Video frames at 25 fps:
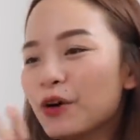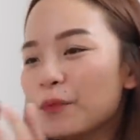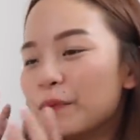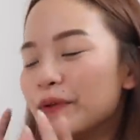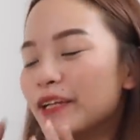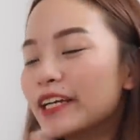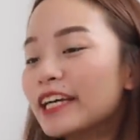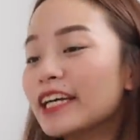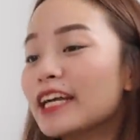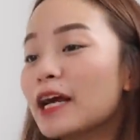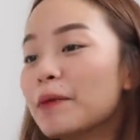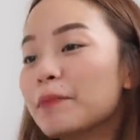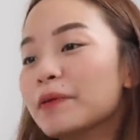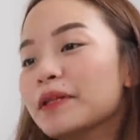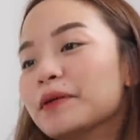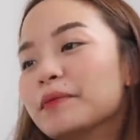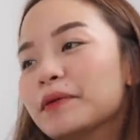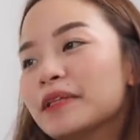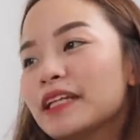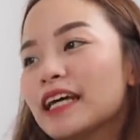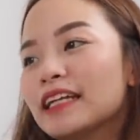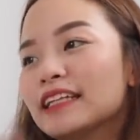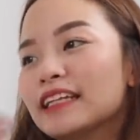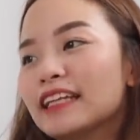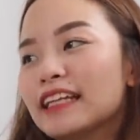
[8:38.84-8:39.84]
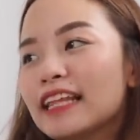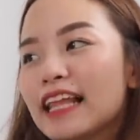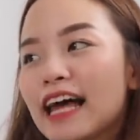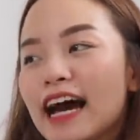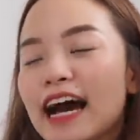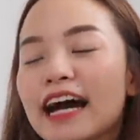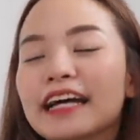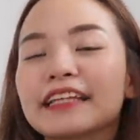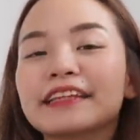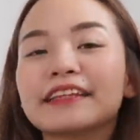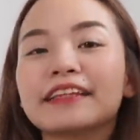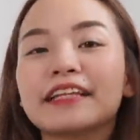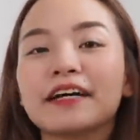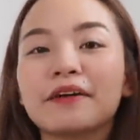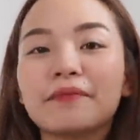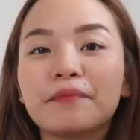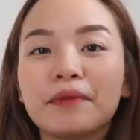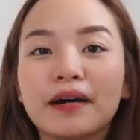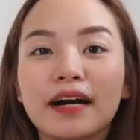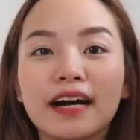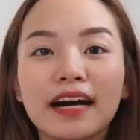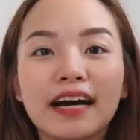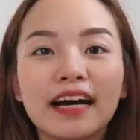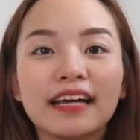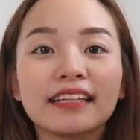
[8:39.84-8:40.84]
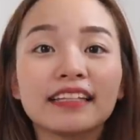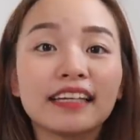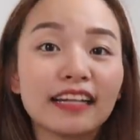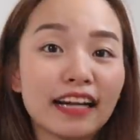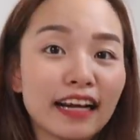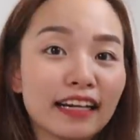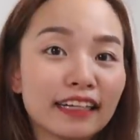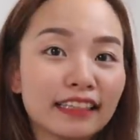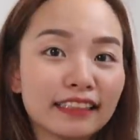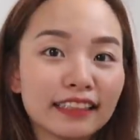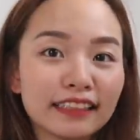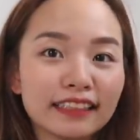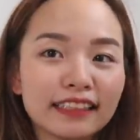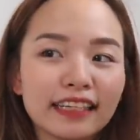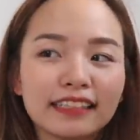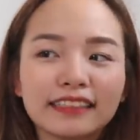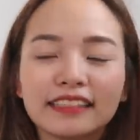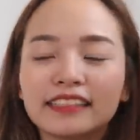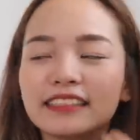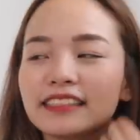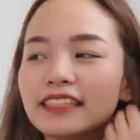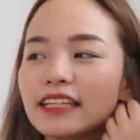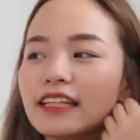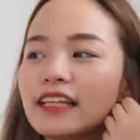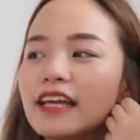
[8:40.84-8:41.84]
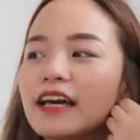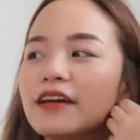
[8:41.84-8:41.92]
so, pinaghirapan naman natin lahat ng mga nararating natin sa